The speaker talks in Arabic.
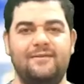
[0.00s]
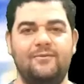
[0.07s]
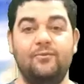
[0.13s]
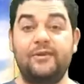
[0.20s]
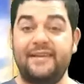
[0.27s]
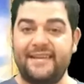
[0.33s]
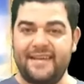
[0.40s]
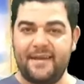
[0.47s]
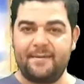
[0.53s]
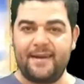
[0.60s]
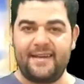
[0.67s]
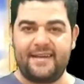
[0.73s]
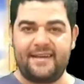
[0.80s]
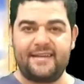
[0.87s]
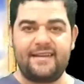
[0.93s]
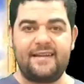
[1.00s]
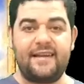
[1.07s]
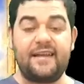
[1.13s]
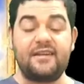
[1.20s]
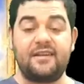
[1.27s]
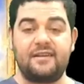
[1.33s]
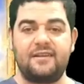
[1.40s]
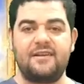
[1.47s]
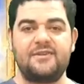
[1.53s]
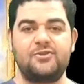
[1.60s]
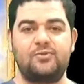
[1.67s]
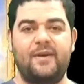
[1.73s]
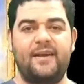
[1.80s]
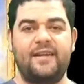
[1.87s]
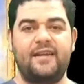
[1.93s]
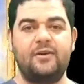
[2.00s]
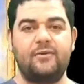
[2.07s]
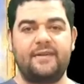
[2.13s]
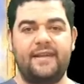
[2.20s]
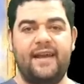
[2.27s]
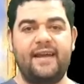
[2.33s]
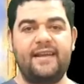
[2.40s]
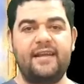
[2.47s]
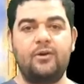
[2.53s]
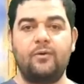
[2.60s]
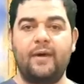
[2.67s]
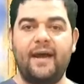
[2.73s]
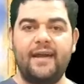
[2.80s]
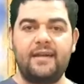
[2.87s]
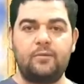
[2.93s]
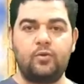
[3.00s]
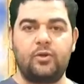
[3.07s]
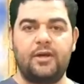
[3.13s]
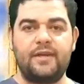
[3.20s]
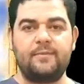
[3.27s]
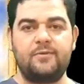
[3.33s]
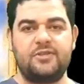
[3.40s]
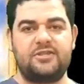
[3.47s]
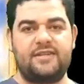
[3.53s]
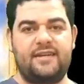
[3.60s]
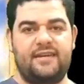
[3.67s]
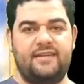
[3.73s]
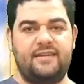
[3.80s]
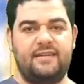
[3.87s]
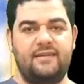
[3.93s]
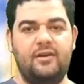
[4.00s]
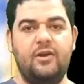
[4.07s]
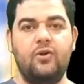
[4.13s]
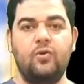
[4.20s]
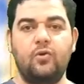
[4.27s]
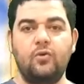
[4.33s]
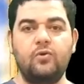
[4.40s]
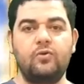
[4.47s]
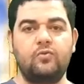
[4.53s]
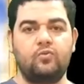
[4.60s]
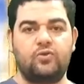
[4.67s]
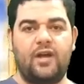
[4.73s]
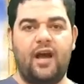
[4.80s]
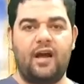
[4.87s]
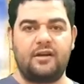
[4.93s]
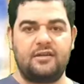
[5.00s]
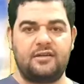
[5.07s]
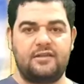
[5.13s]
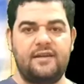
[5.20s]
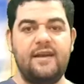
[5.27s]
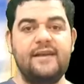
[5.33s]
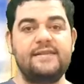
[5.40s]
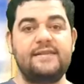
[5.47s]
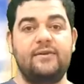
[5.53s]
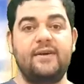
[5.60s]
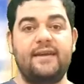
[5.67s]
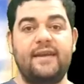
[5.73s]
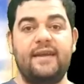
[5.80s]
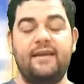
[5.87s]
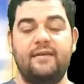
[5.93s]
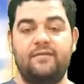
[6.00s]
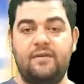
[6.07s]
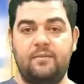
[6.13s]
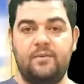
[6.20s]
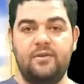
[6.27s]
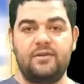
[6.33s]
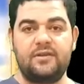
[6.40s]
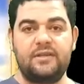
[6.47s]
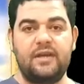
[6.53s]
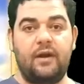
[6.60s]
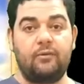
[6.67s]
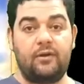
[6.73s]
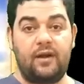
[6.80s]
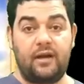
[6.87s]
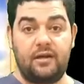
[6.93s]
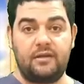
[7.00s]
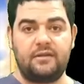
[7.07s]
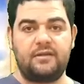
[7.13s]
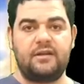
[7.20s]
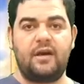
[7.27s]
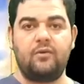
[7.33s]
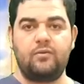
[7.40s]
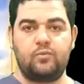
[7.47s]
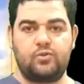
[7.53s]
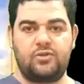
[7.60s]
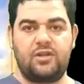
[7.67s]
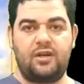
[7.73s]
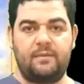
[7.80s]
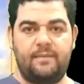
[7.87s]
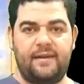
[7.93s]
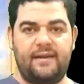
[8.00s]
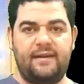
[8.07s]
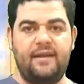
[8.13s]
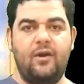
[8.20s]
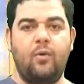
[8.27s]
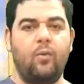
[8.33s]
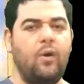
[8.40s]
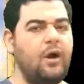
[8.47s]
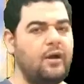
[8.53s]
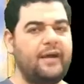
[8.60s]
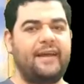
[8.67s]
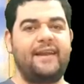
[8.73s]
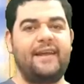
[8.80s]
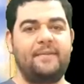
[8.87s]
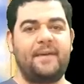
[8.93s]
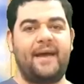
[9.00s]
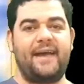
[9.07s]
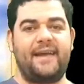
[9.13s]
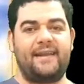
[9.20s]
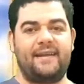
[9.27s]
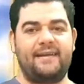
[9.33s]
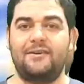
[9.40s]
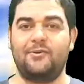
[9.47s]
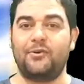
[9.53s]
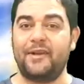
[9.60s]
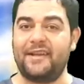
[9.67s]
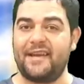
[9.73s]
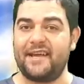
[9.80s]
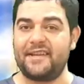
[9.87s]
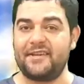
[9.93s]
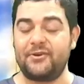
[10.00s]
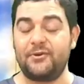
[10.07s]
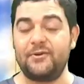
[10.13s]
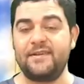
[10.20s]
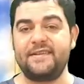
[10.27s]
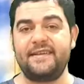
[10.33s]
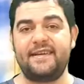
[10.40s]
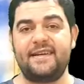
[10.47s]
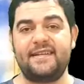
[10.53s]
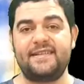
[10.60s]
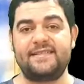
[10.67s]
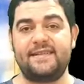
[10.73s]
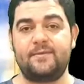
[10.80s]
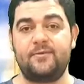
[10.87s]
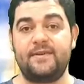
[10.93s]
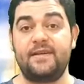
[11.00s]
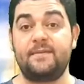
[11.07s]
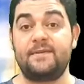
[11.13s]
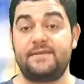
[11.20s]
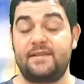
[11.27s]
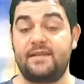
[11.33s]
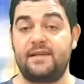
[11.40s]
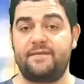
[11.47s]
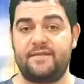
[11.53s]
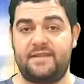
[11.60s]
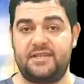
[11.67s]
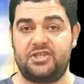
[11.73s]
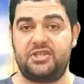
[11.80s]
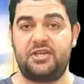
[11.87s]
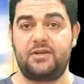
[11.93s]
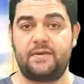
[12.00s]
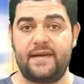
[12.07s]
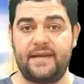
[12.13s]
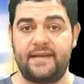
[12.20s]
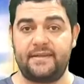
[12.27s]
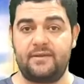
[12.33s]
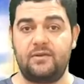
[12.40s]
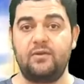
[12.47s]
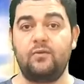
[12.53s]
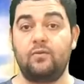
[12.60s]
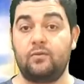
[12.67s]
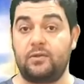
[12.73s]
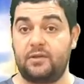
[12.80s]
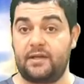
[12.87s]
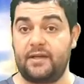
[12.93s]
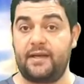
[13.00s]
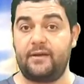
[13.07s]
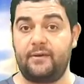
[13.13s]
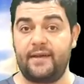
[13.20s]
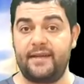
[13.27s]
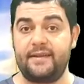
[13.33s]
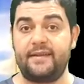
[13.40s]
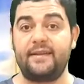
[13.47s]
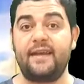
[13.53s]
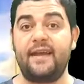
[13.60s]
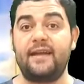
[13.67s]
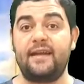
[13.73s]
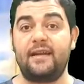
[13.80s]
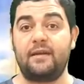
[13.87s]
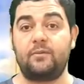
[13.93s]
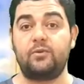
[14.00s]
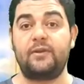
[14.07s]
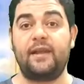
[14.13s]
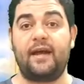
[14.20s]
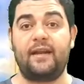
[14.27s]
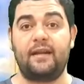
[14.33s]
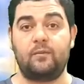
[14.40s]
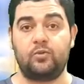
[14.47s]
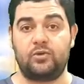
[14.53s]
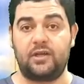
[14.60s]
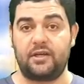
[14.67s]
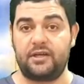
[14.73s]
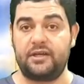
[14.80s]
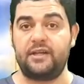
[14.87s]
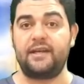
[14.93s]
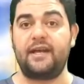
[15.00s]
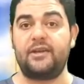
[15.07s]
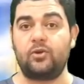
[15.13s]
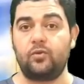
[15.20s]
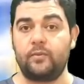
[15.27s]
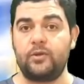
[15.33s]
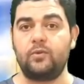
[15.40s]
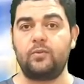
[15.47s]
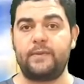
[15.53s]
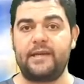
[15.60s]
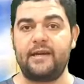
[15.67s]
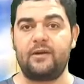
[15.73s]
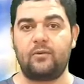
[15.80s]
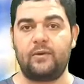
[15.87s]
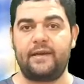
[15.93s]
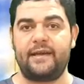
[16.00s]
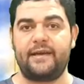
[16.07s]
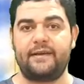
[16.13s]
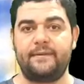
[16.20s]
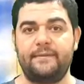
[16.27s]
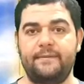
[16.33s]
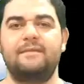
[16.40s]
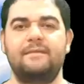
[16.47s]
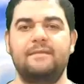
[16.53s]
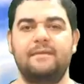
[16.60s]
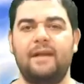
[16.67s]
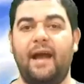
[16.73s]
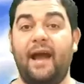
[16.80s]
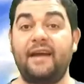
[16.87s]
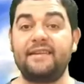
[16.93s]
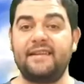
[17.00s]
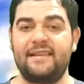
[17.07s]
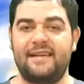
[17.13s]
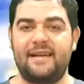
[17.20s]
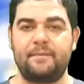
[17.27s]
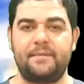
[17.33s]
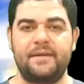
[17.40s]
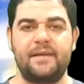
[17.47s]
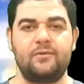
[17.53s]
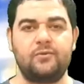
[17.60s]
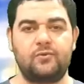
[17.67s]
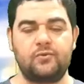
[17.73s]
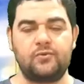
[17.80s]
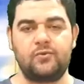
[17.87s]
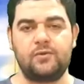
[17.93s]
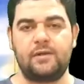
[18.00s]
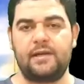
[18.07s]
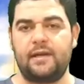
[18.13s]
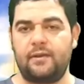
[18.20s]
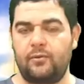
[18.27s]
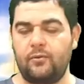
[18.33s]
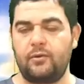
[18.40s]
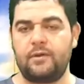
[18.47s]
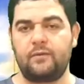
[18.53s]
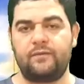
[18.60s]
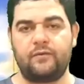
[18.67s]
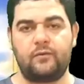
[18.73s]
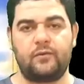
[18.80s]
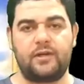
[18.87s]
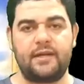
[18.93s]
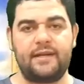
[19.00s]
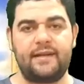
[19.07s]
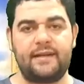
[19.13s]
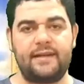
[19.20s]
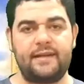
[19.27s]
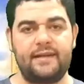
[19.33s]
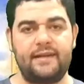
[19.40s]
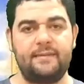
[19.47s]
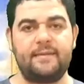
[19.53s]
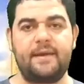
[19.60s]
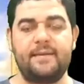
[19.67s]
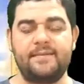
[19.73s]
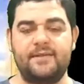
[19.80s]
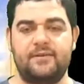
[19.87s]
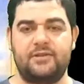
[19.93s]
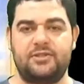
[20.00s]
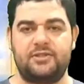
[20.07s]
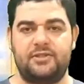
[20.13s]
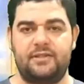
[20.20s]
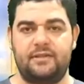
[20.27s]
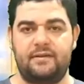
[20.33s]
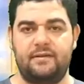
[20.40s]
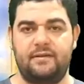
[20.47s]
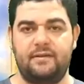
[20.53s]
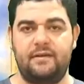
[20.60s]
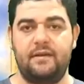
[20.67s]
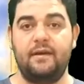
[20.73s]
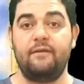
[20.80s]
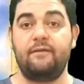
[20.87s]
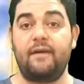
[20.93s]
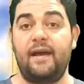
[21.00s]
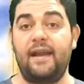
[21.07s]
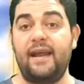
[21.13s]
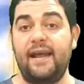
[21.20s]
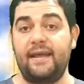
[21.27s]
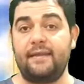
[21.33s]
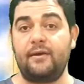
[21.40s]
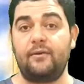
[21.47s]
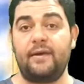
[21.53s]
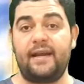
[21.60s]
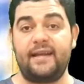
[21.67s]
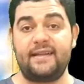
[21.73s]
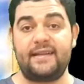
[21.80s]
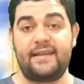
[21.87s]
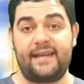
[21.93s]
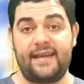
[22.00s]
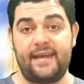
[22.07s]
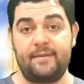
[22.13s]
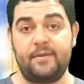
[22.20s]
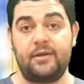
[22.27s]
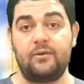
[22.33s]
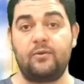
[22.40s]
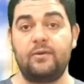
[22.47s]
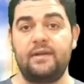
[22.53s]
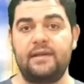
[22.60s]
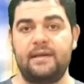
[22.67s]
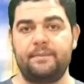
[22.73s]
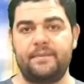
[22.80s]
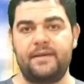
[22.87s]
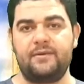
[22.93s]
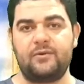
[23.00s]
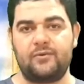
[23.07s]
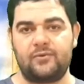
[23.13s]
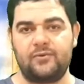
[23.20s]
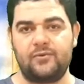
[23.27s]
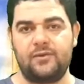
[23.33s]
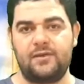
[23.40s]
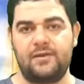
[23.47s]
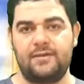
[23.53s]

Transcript: والإجابة على كده لأن الله سبحانه وتعالى هو عالم الغيب والشهادة كل متحقق سواء كان في الماضي أو الحاضر أو المستقبل واقع لا محالة ولأن كل الديانات السماوية مصدرها في التشريع واحد وطريقها واحد كان لابد على المتقين أن يؤمنوا بها كلها عدد الأنبياء والرسل اللي ذكروا في القرآن الكريم 25 فهل هذا هو العدد الكامل لكل الأنبياء والرسل؟